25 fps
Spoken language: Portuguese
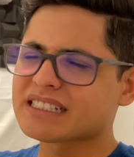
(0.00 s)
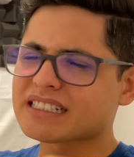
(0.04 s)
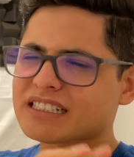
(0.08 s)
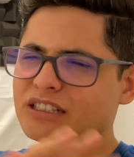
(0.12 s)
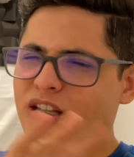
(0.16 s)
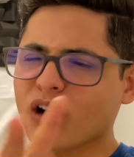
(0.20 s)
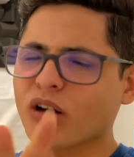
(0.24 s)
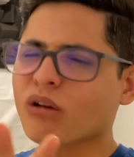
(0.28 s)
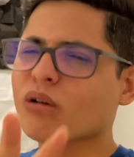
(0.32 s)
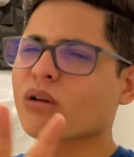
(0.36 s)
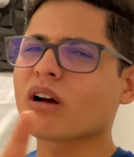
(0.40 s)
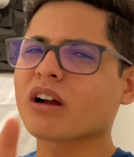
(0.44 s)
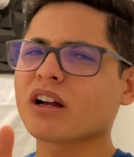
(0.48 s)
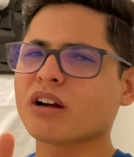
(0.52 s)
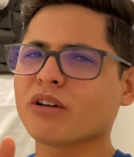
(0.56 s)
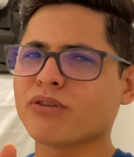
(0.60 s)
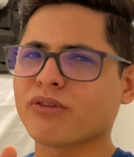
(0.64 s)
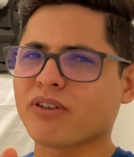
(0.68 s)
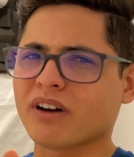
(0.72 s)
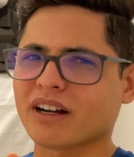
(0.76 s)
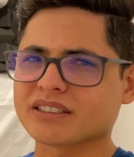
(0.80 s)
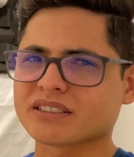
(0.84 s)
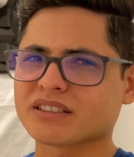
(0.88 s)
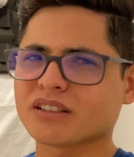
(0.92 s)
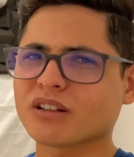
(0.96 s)
Logo, logo eu
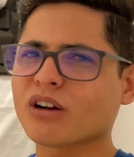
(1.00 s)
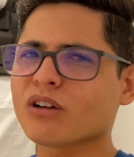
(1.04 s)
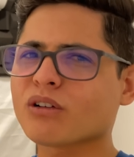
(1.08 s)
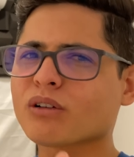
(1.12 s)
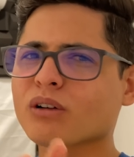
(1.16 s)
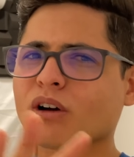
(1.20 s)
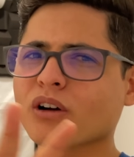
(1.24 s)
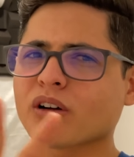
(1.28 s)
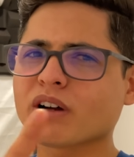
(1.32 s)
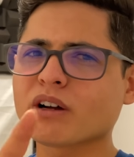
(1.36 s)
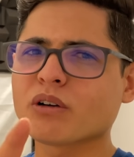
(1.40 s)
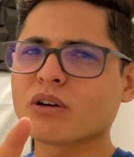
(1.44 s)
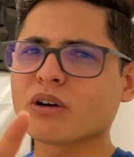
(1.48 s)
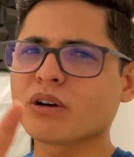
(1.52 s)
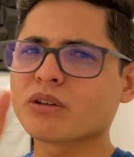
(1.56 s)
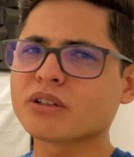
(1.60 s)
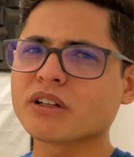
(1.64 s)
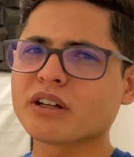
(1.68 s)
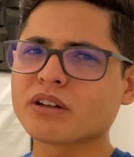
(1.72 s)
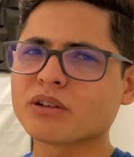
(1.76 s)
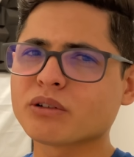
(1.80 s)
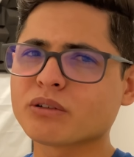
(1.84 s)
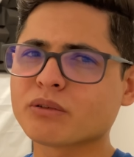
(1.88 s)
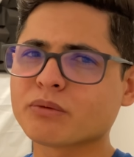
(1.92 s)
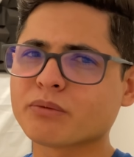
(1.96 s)
faço. Logo, logo eu, eu,
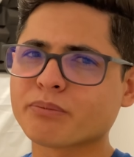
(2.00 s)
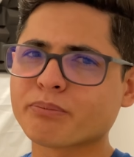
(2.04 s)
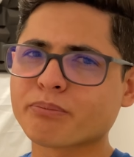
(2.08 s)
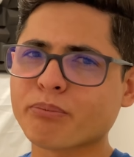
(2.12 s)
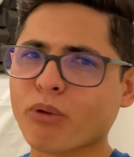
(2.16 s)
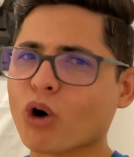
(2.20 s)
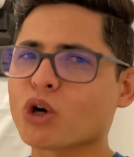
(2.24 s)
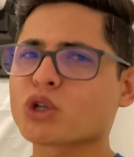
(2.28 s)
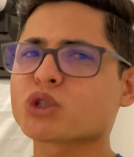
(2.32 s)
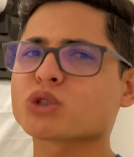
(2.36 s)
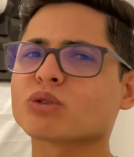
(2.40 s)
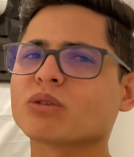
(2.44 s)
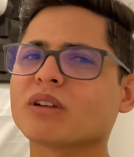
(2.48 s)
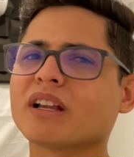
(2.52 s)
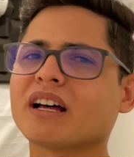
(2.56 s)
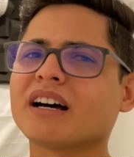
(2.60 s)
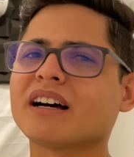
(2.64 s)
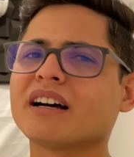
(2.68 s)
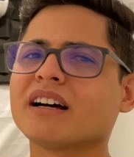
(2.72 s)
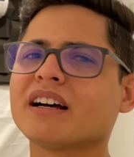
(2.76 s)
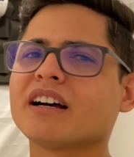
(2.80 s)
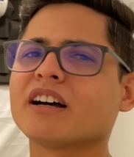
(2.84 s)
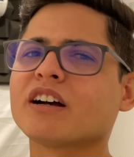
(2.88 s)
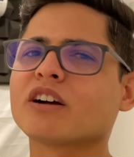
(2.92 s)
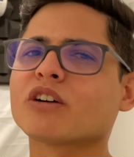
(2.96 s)
eu posto
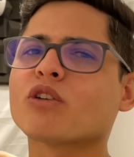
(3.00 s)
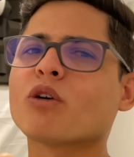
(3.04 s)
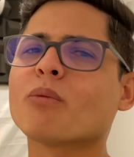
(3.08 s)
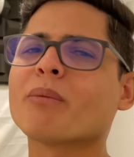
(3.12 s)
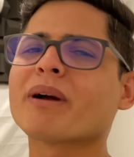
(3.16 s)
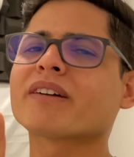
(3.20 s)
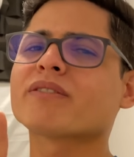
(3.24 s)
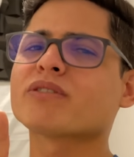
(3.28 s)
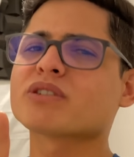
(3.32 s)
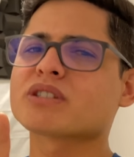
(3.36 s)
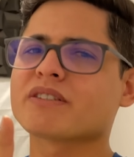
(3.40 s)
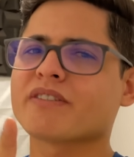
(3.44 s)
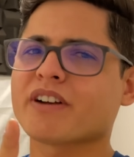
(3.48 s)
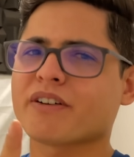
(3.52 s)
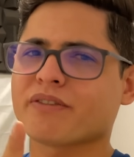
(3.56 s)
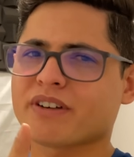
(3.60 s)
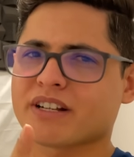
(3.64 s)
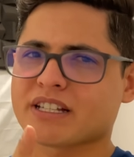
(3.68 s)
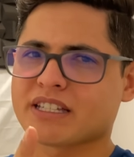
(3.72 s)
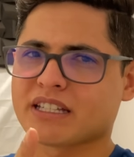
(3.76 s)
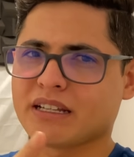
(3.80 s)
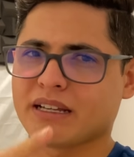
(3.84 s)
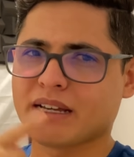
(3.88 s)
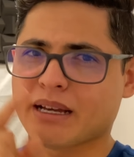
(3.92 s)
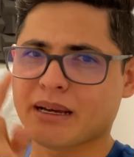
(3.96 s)
lá como é que você vai
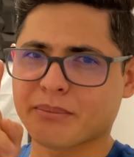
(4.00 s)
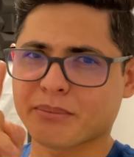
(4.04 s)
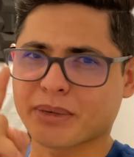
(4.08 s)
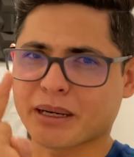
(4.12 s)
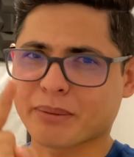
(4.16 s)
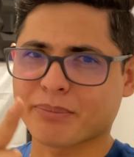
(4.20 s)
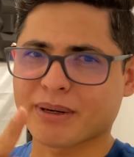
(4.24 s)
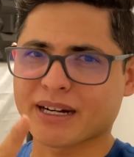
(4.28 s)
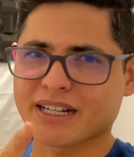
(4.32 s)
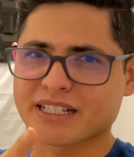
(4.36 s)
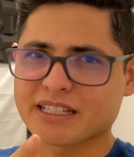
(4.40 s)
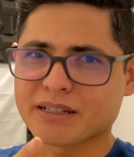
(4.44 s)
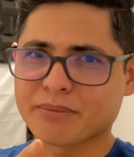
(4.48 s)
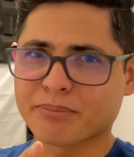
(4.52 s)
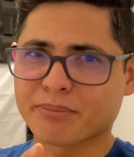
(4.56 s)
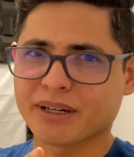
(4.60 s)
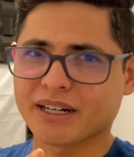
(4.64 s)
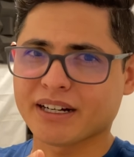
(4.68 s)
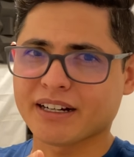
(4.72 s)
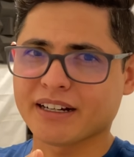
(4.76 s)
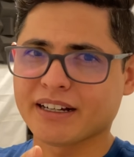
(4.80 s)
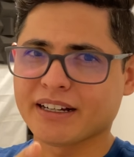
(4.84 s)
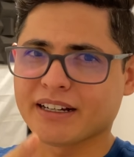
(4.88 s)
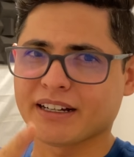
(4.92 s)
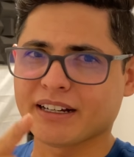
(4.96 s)
fazer para
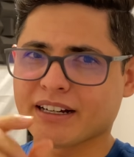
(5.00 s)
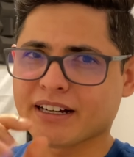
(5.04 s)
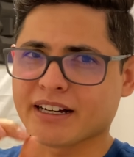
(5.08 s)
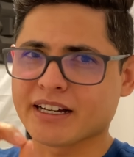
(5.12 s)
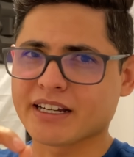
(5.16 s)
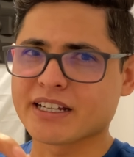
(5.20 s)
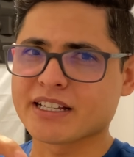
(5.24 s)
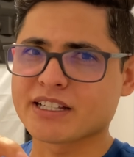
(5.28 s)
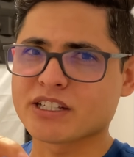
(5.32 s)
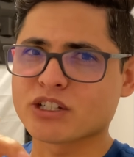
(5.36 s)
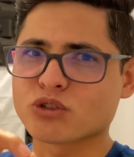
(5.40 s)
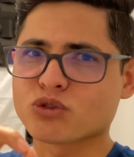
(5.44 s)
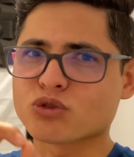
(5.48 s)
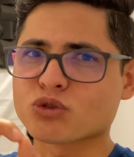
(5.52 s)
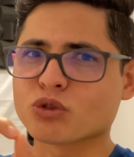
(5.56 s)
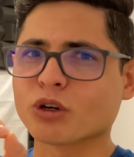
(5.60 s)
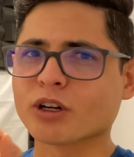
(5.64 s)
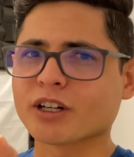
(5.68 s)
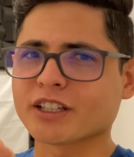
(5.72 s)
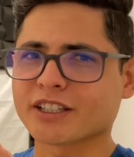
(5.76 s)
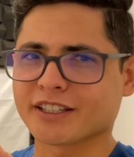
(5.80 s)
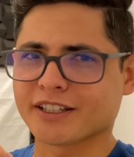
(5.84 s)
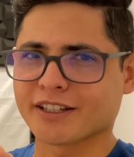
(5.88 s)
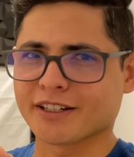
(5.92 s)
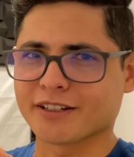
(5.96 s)
participar a esse
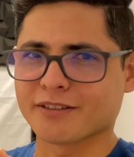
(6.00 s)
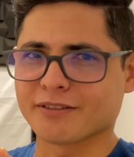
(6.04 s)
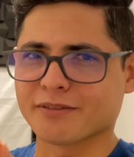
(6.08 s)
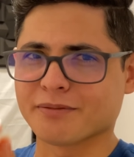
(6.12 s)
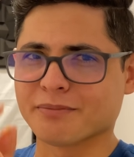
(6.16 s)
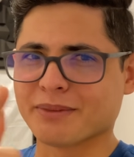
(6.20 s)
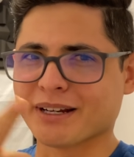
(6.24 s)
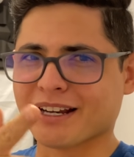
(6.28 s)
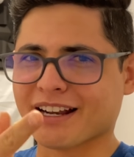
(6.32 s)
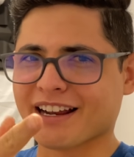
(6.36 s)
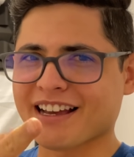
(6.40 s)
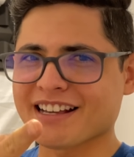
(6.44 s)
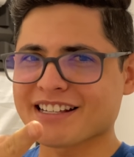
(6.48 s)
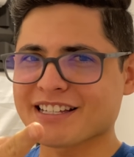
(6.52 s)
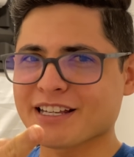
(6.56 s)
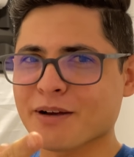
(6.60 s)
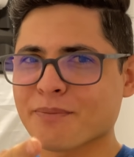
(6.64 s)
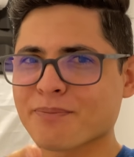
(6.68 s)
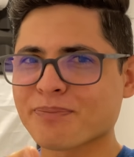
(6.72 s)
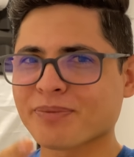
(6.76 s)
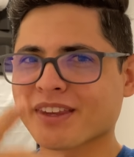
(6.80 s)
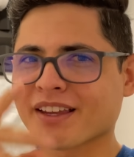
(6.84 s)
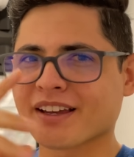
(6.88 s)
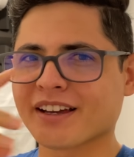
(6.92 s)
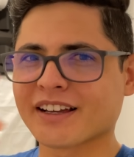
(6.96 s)
sorteio. Beleza?